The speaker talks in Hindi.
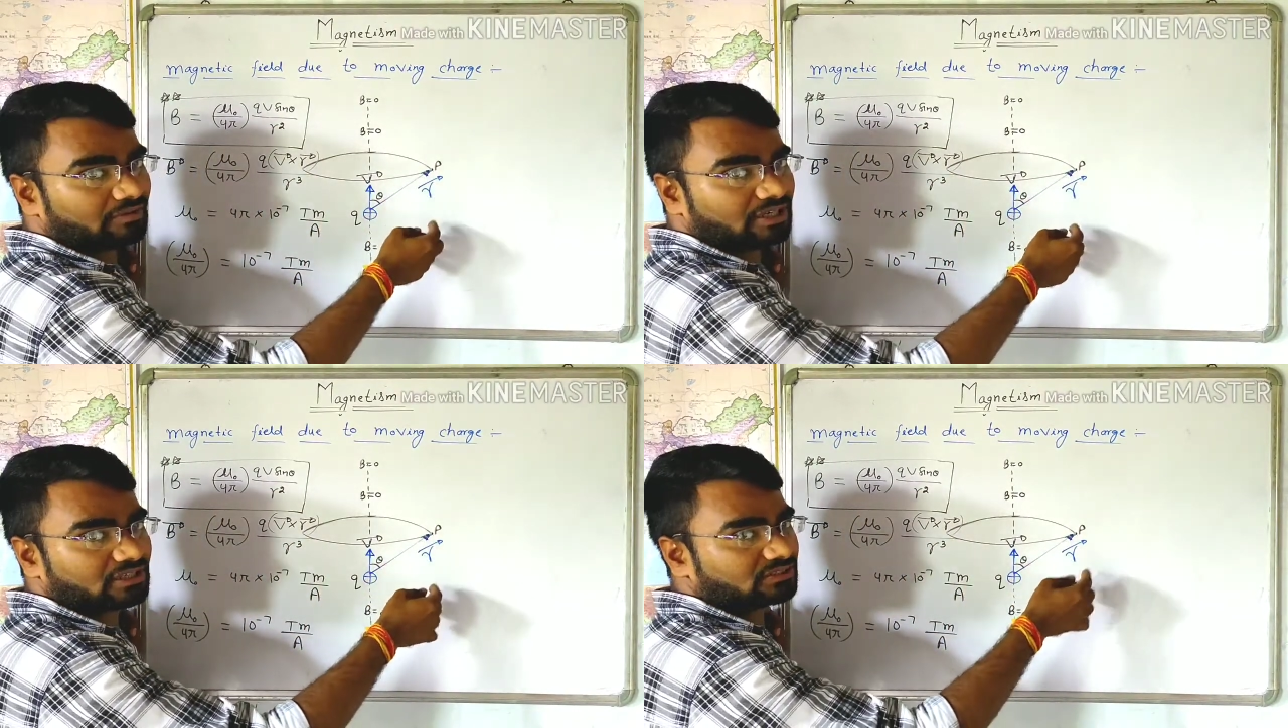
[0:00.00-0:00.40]
आर
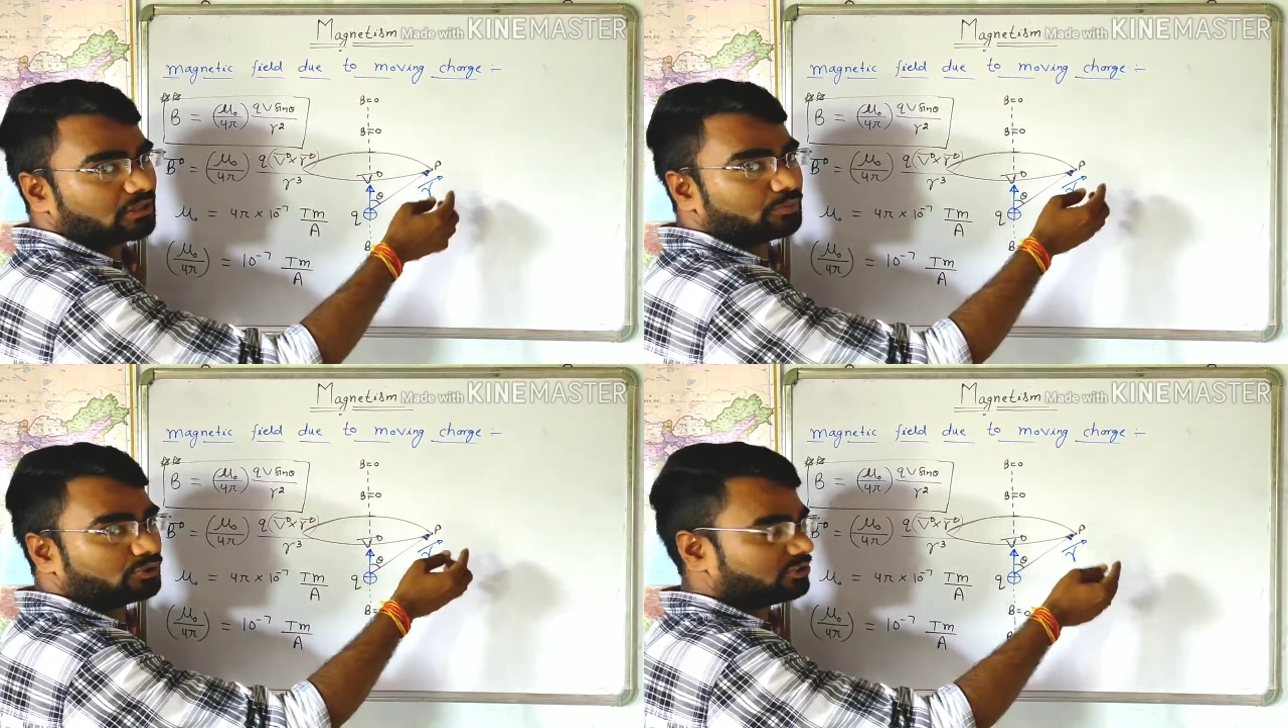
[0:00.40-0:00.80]
वेक्टर इज
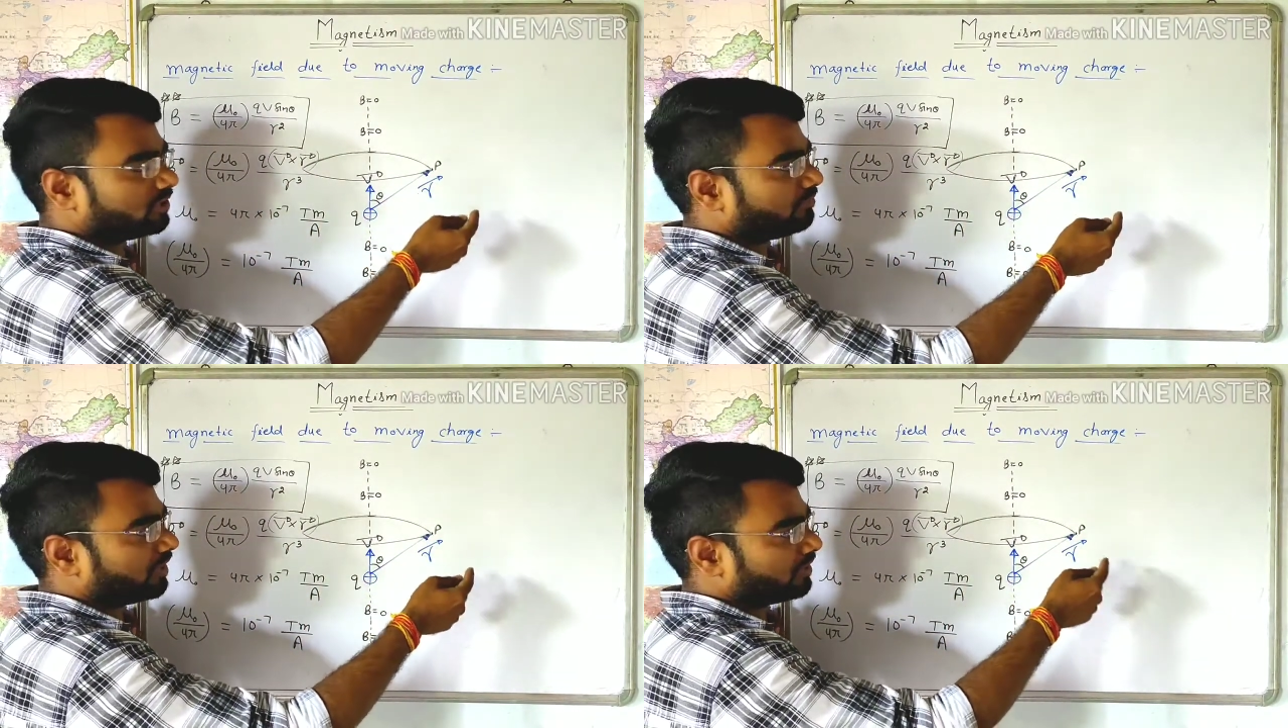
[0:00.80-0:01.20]
द
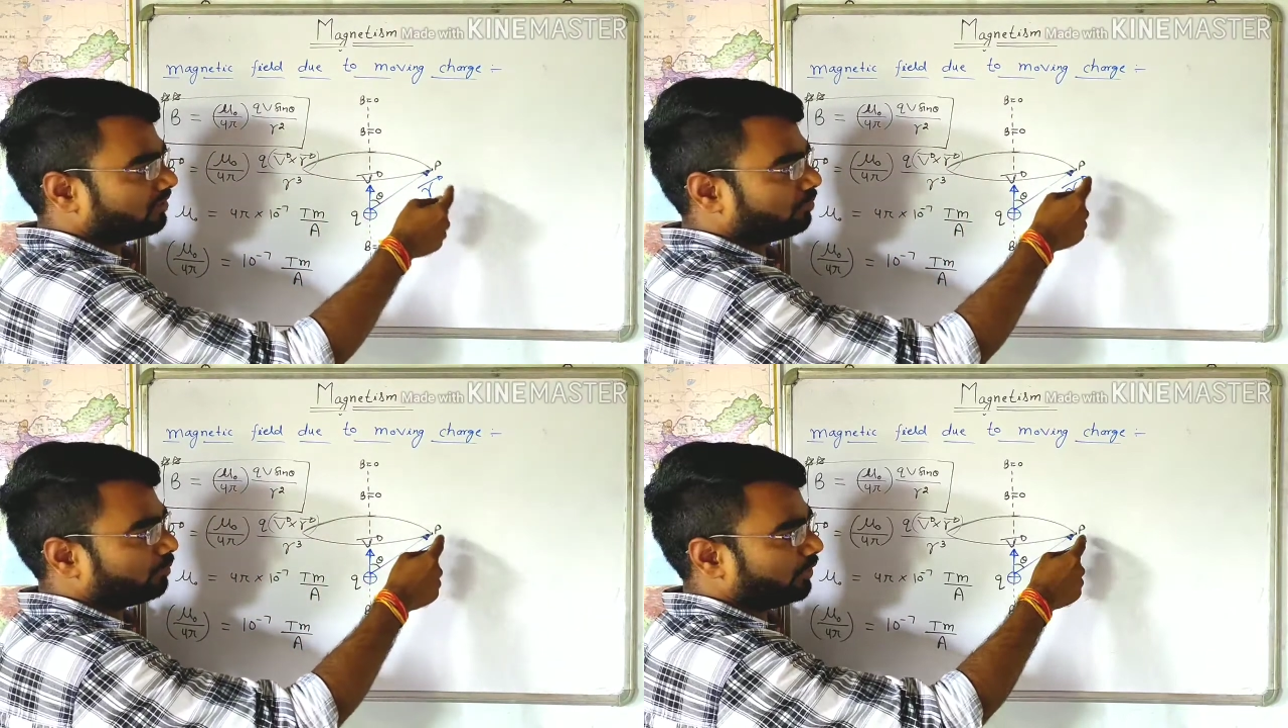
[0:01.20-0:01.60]
पोजिशन वेक्टर
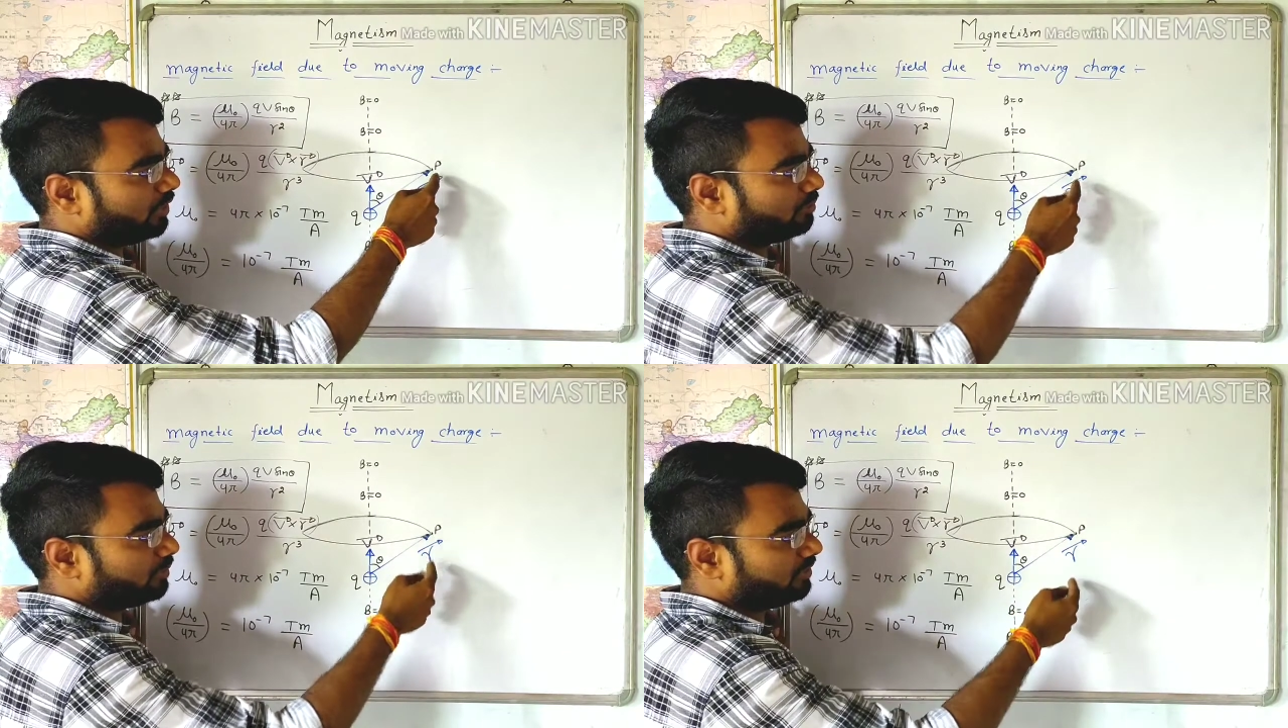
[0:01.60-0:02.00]
ऑफ
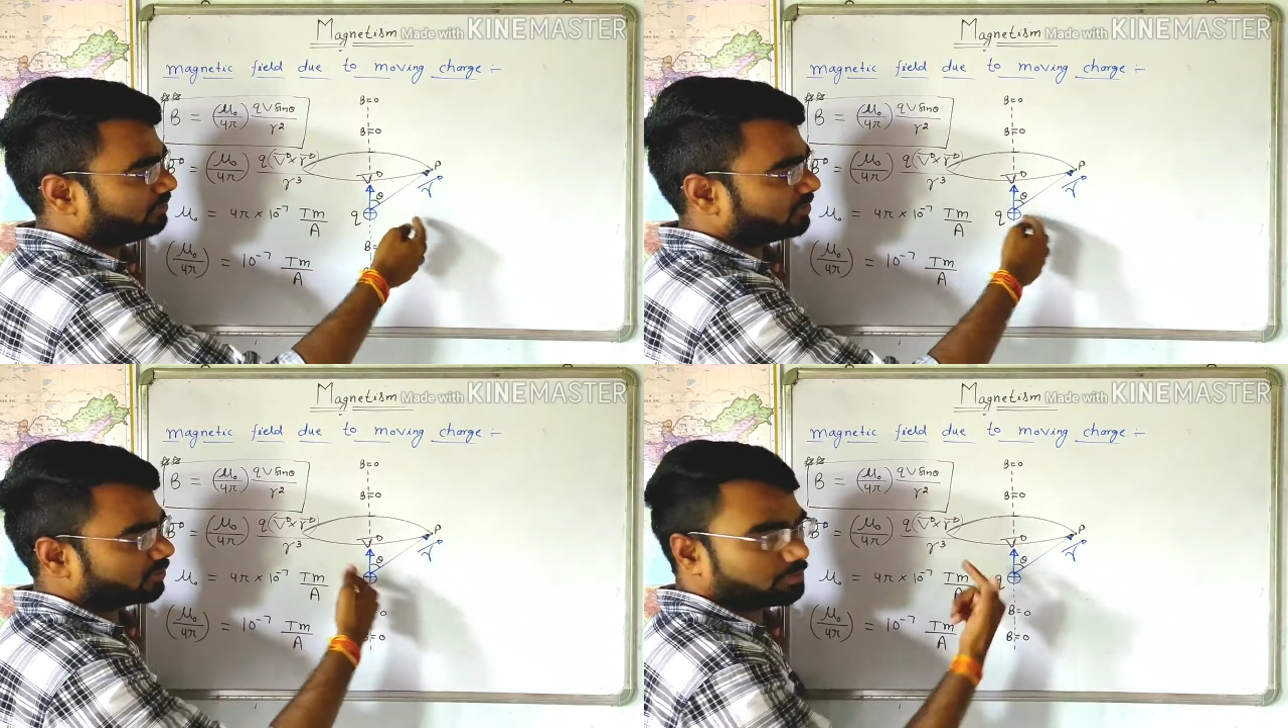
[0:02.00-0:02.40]
पॉइंट पी
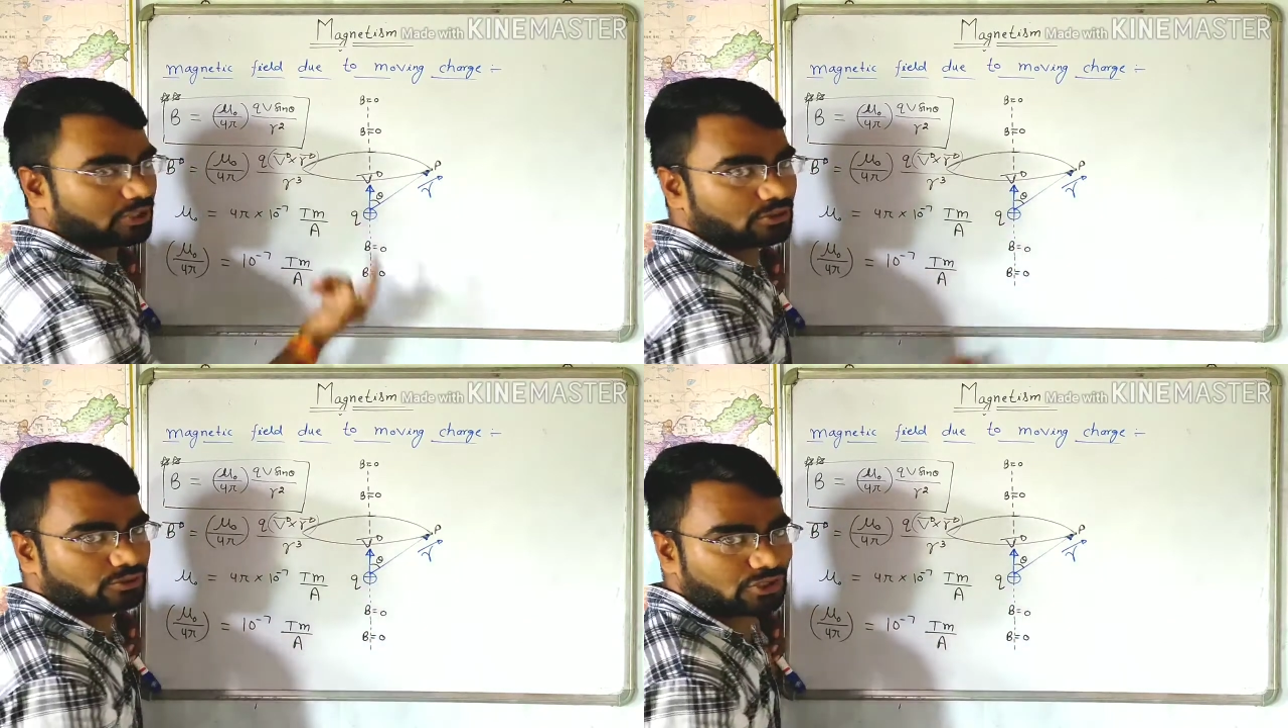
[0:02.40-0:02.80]
विद रिस्पेक्ट टू